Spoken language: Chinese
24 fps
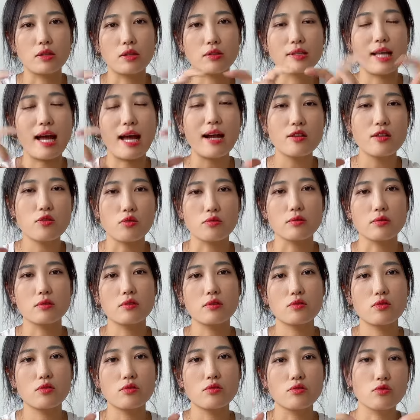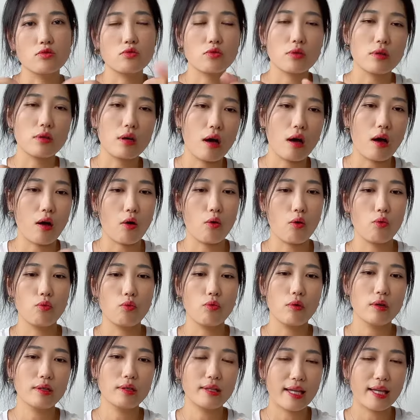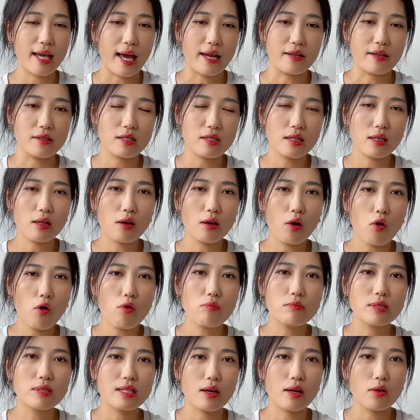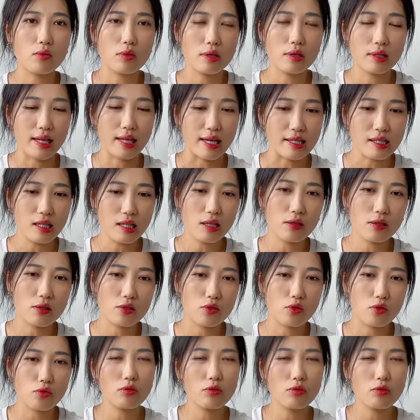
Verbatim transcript: 你拿着手机的时候，你就觉得我点着这个 home 键或者点这个的时候，